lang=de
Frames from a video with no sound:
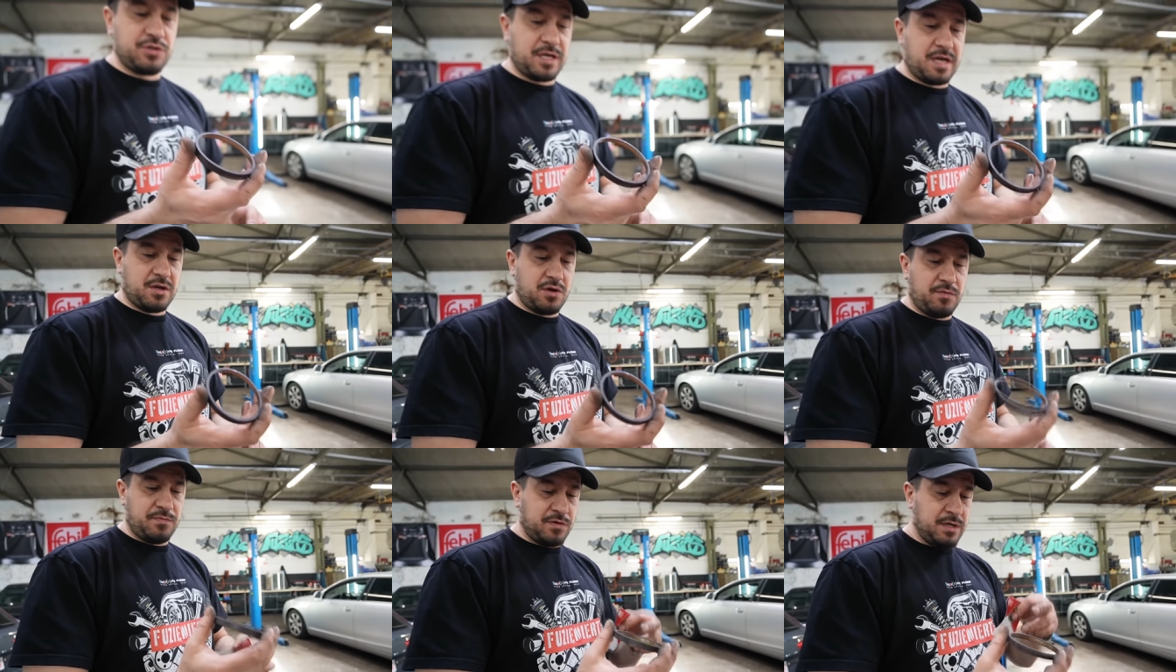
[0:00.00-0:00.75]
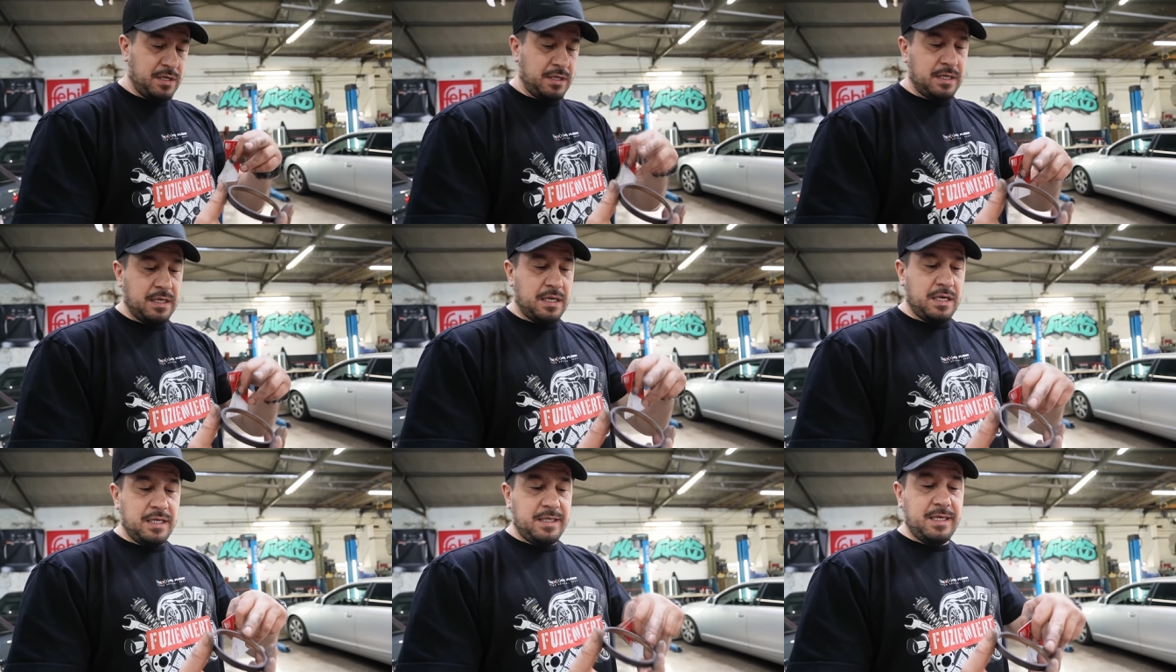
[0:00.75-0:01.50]
euch da keinen Kopf.
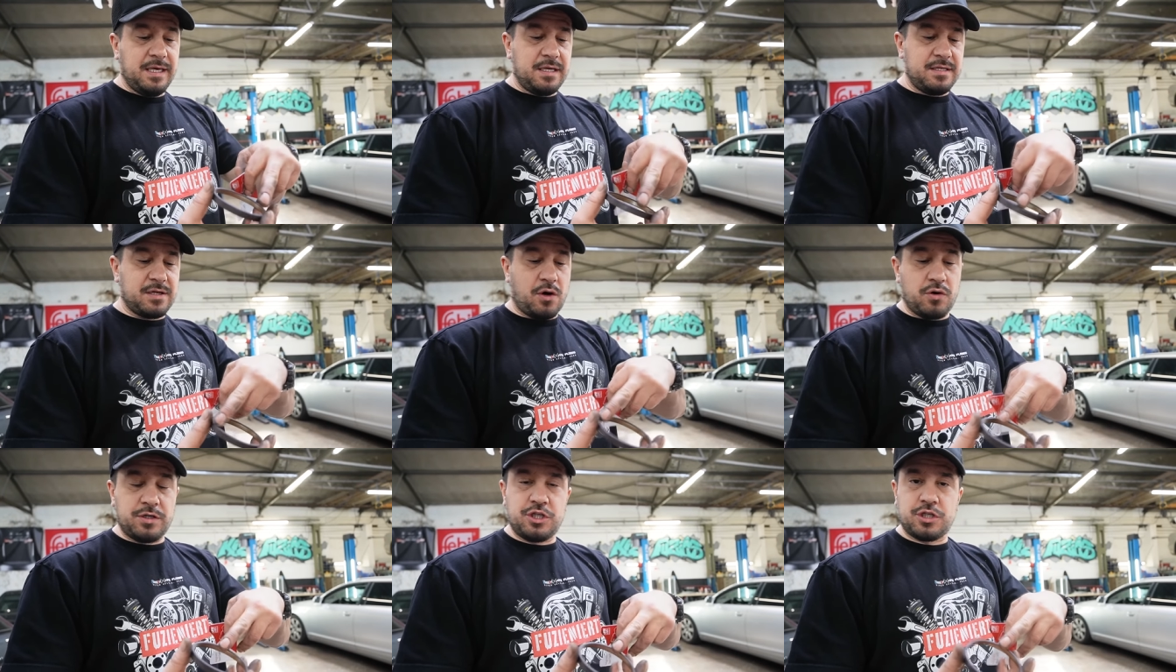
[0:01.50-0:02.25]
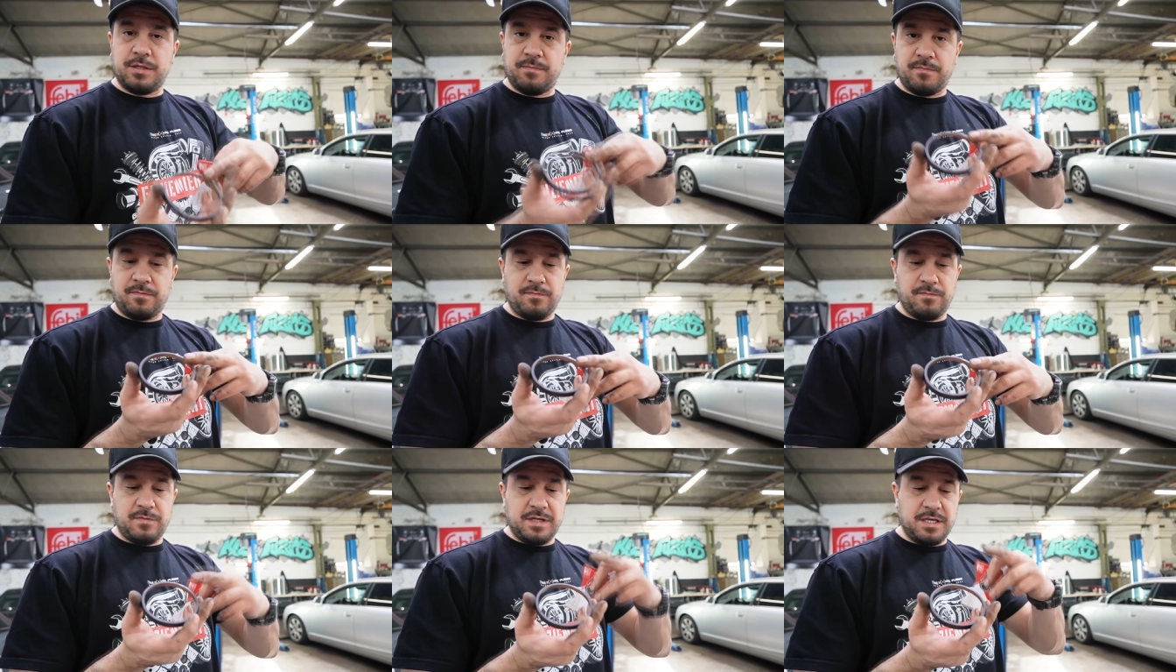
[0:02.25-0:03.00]
Hier ist auch nicht schlimm,
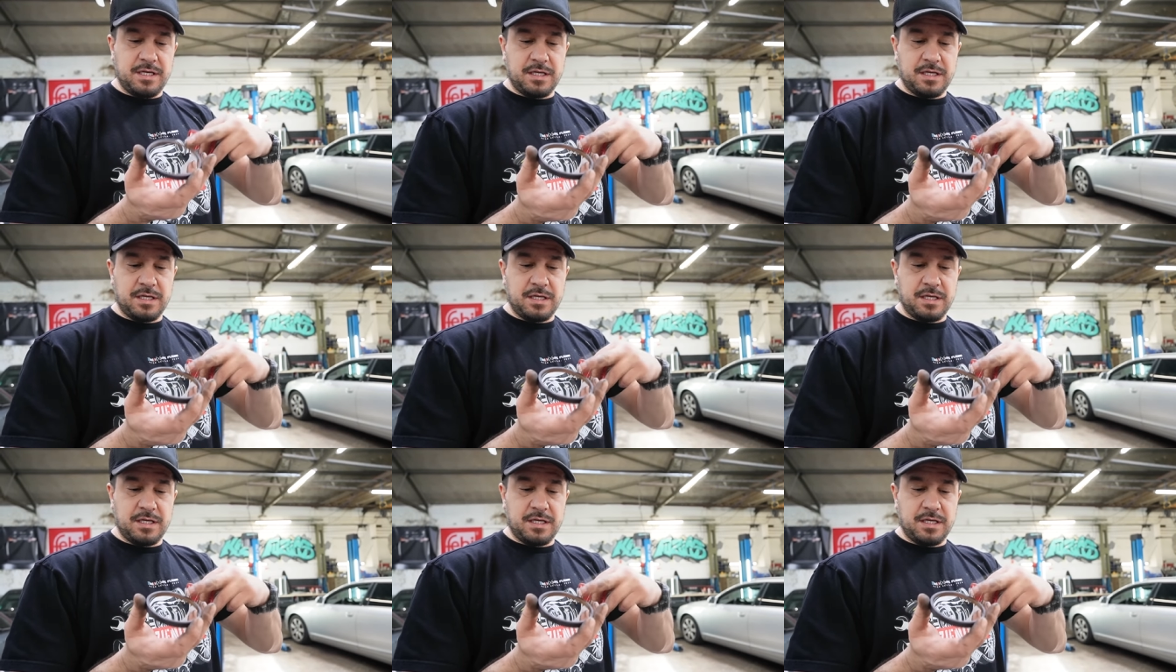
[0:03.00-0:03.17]
wenn ihr